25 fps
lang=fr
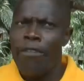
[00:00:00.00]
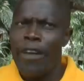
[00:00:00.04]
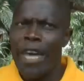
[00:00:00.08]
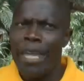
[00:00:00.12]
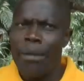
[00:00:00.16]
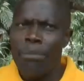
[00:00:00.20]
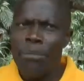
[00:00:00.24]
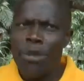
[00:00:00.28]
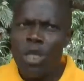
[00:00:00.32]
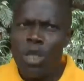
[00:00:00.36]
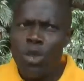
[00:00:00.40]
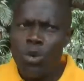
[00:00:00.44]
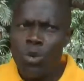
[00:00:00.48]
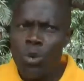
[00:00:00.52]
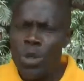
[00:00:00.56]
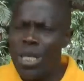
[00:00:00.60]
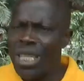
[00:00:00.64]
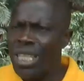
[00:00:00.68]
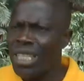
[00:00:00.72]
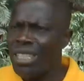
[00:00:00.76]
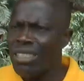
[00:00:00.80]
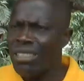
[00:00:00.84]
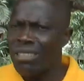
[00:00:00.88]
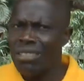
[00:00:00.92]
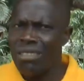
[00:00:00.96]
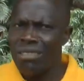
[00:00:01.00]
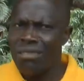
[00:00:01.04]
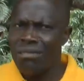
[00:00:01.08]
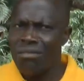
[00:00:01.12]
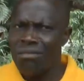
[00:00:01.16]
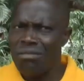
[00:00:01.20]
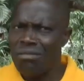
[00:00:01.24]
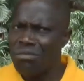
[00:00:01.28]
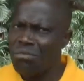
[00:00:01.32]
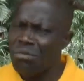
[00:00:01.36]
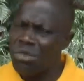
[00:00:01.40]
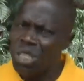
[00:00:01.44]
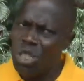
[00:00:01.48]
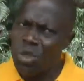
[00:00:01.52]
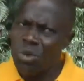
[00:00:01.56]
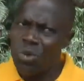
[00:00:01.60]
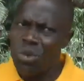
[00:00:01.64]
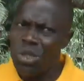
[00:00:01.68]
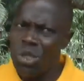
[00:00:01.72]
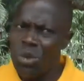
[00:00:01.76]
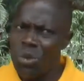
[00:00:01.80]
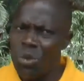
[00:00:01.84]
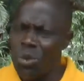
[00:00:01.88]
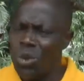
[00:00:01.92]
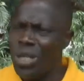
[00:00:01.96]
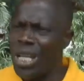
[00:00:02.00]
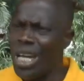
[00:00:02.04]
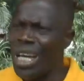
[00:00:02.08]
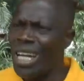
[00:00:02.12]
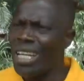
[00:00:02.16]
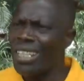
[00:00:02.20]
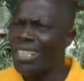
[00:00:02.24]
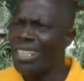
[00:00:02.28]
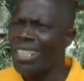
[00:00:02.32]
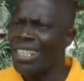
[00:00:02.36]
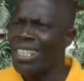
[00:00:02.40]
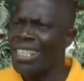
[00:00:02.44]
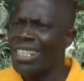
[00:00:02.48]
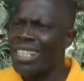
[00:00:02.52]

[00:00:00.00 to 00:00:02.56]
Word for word: Vers minuit, minuit, une heure,